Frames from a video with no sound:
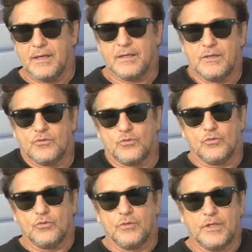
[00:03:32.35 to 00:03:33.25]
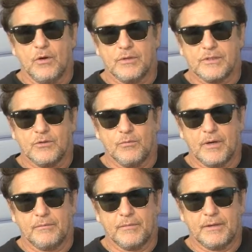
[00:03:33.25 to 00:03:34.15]
isso tudo deu assim
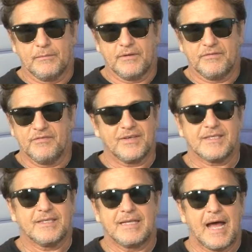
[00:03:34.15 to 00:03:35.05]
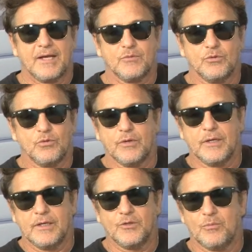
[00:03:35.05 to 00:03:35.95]
uma, uma, uma vivacidade muito
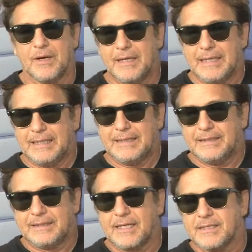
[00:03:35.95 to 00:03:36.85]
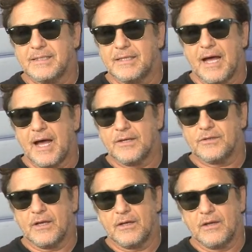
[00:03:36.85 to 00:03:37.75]
grande, uma intensidade
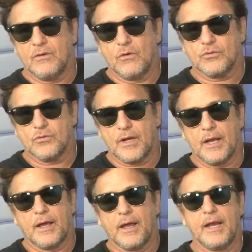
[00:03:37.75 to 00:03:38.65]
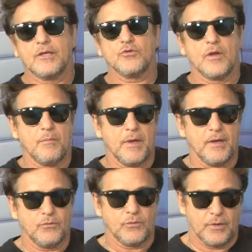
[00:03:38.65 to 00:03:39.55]
né, no nosso re
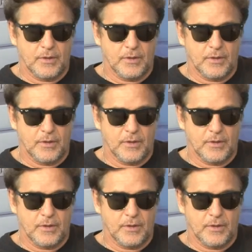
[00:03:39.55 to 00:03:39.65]
relacionamento.